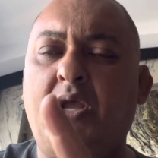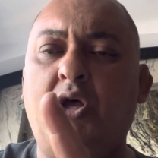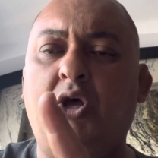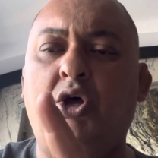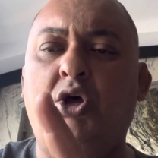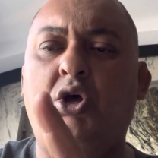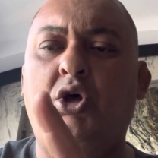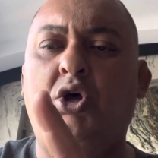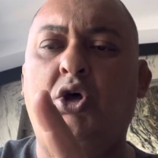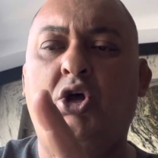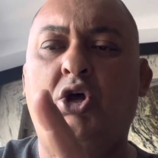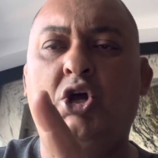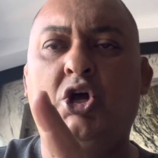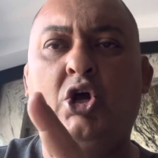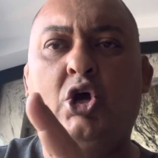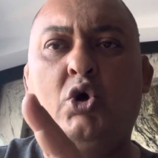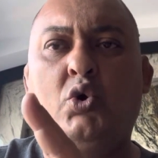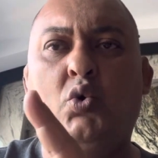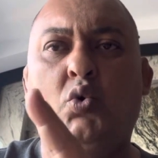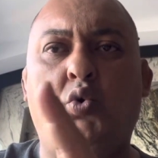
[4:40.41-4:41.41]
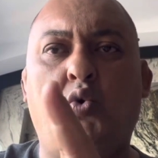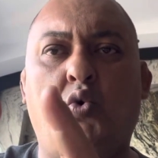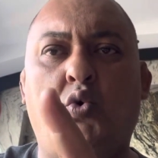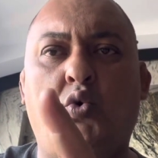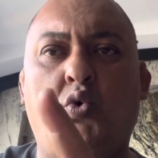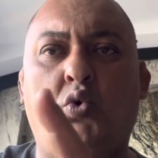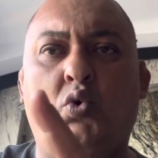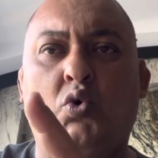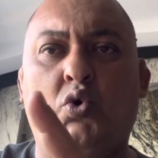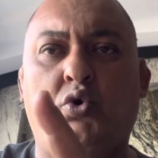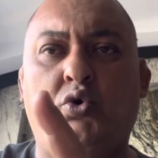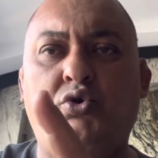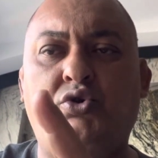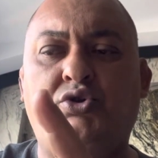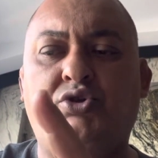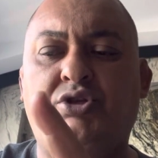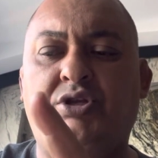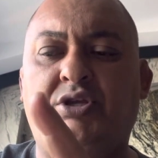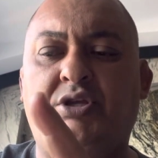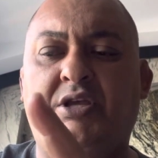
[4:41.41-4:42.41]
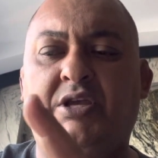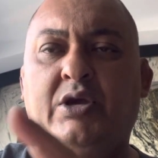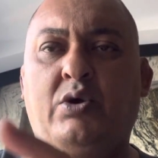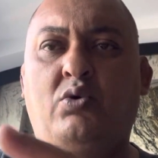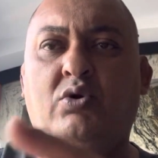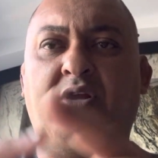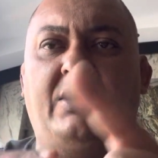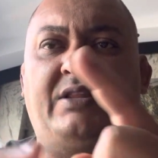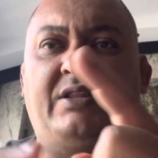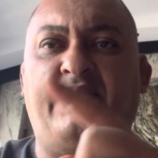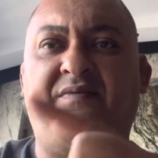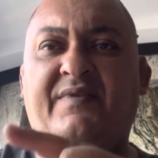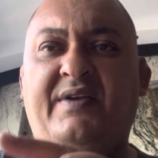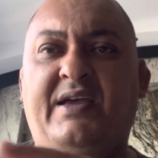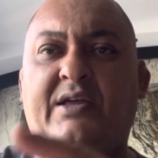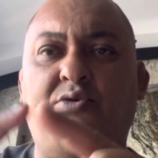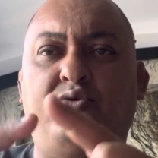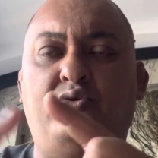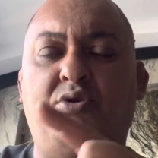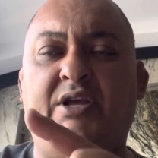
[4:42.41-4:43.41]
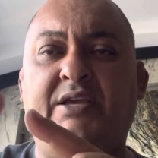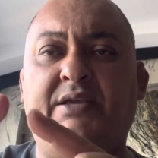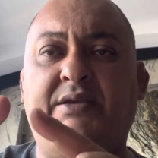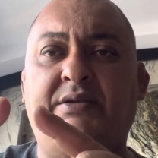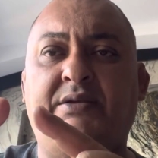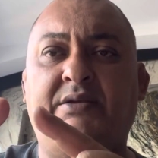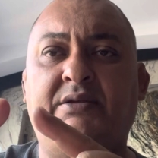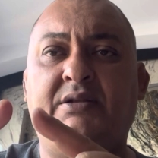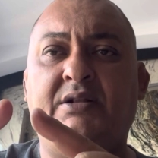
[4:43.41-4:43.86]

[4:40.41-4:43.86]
aux, aux Russes, et Hollande avait annulé